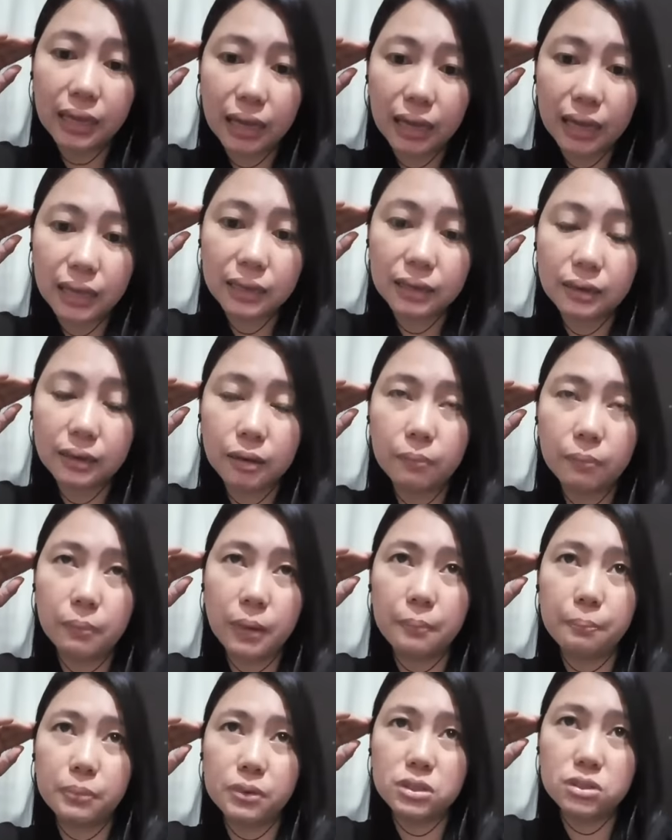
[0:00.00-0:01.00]
ka
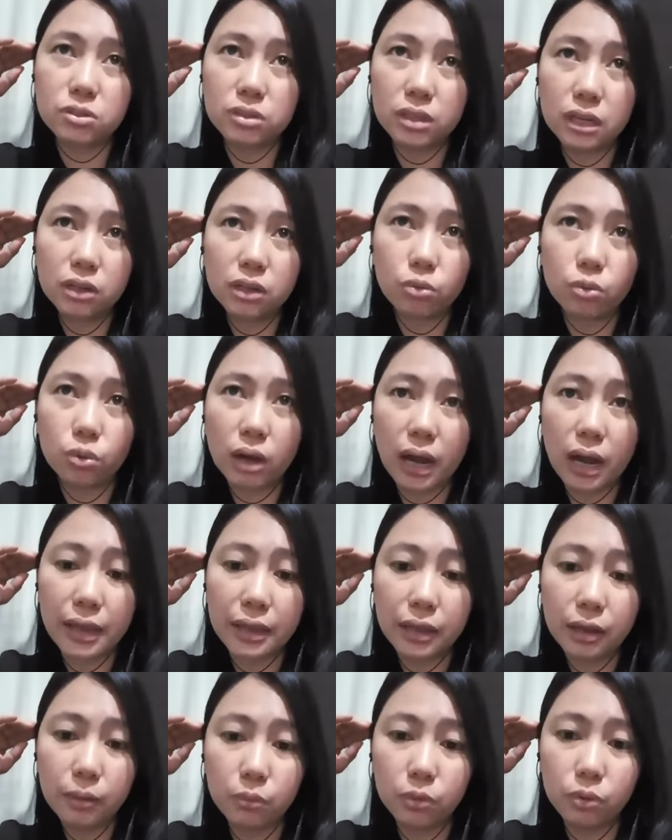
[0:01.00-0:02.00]
by personally kung
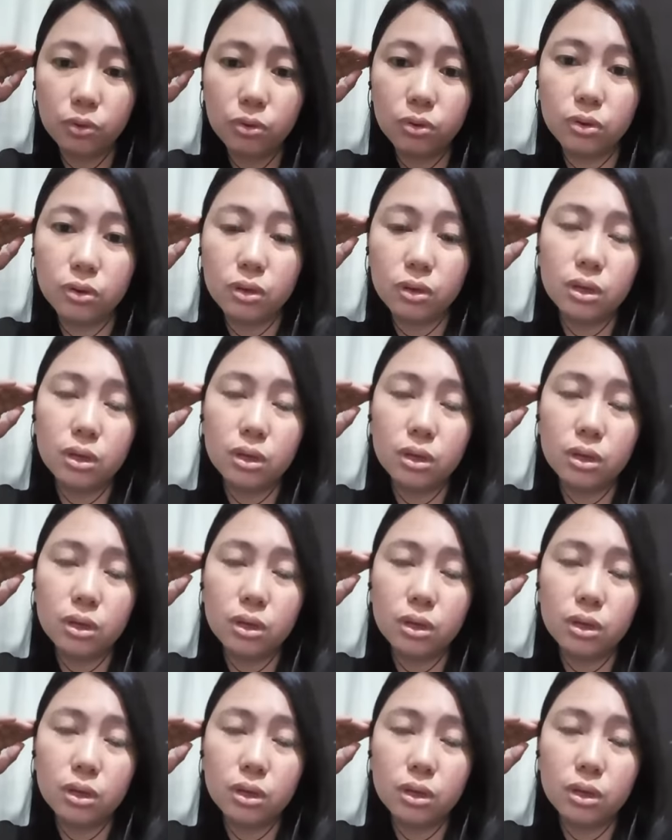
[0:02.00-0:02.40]
kaya mo.